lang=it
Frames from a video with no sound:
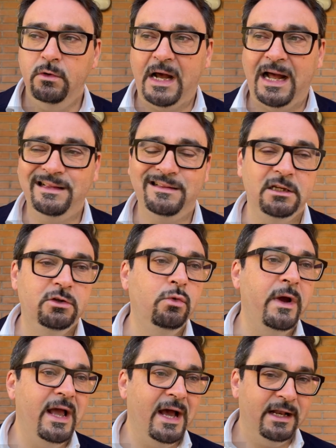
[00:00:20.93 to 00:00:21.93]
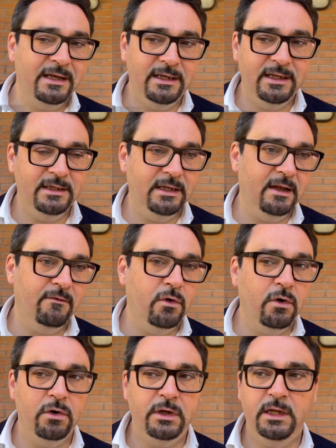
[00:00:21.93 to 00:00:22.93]
altri due anni di
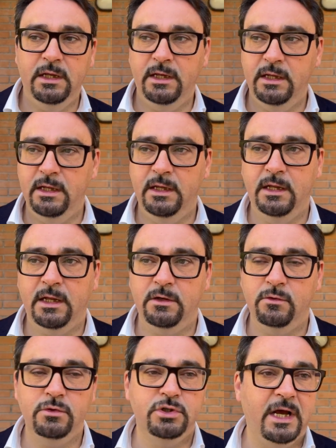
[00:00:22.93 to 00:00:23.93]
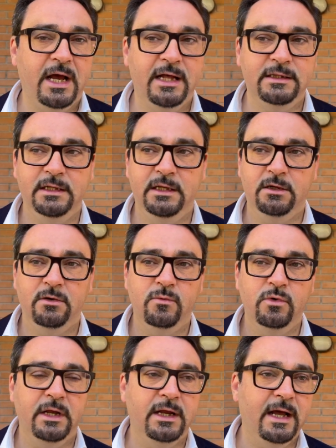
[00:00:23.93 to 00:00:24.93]
lavori annunciati,
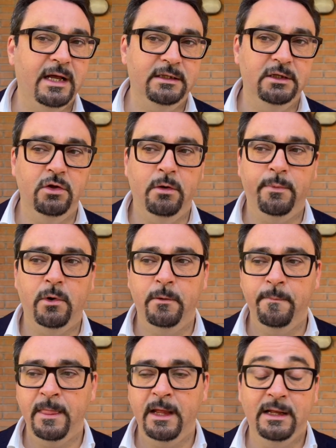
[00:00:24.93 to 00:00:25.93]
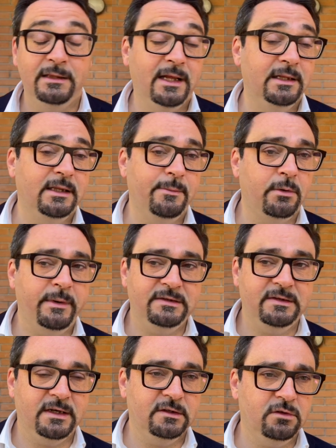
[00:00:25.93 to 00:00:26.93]
comunicati, dopo tante
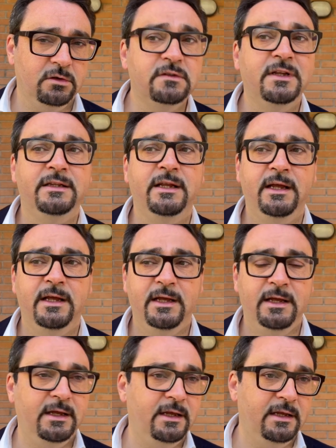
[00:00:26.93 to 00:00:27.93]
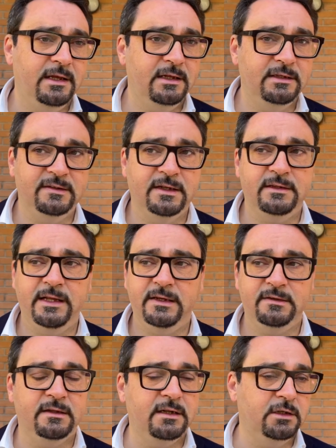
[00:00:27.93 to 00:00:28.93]
promesse che sono state
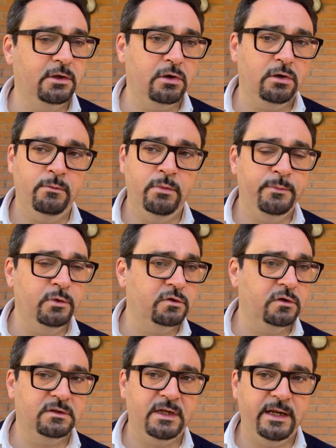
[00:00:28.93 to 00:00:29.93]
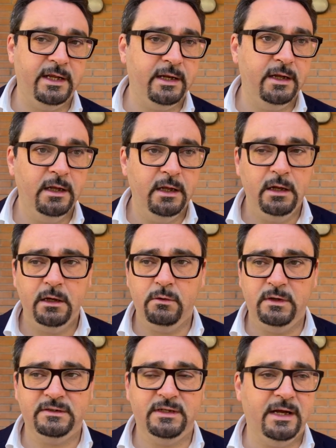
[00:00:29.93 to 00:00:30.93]
disattese. Il territorio non può più sostenere
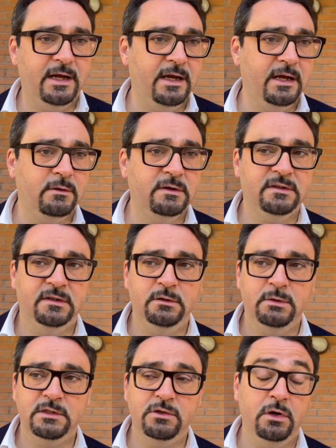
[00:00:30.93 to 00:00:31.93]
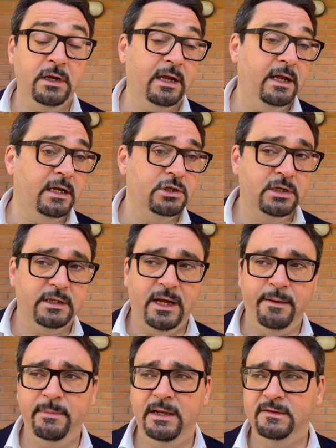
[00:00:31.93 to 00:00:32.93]
questa, questa, situazione che è
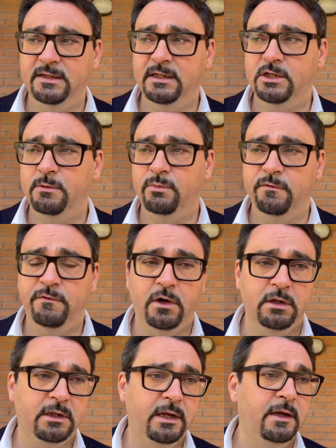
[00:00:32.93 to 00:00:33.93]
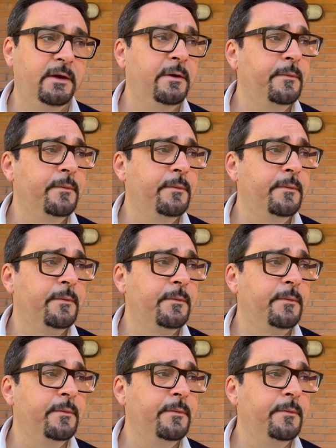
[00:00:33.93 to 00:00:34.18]
inaccettabile. I sindaci più volte